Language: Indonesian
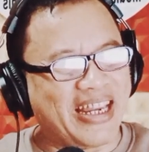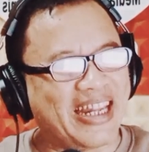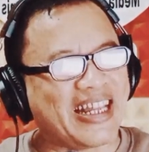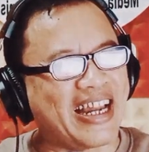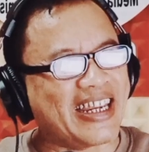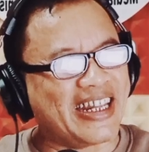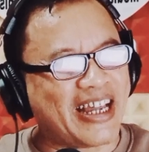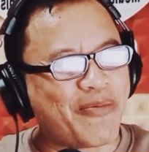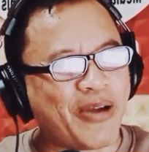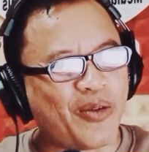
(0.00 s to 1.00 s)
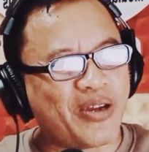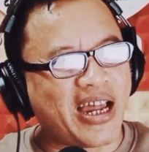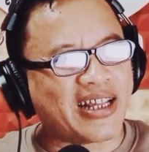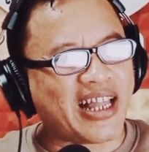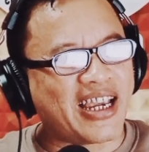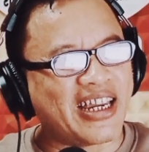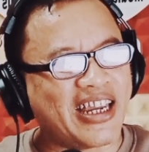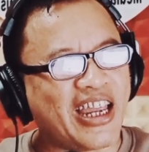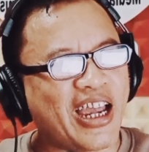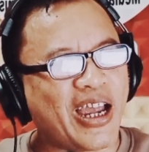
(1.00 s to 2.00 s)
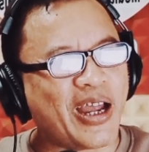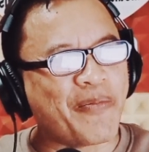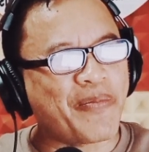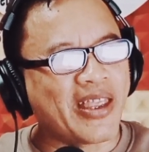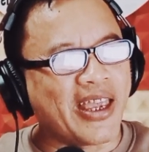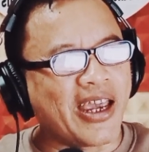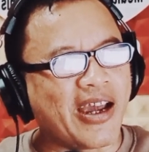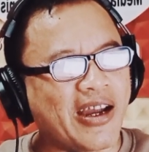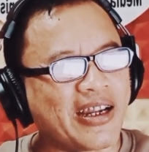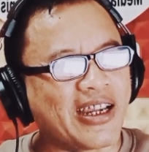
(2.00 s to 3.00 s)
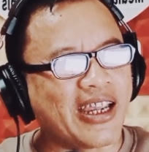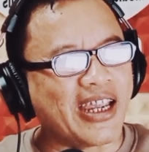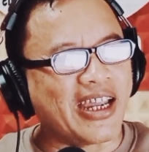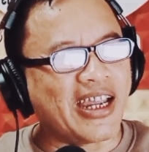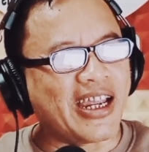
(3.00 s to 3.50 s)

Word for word: Militan kita baru datang ini ya. Oke.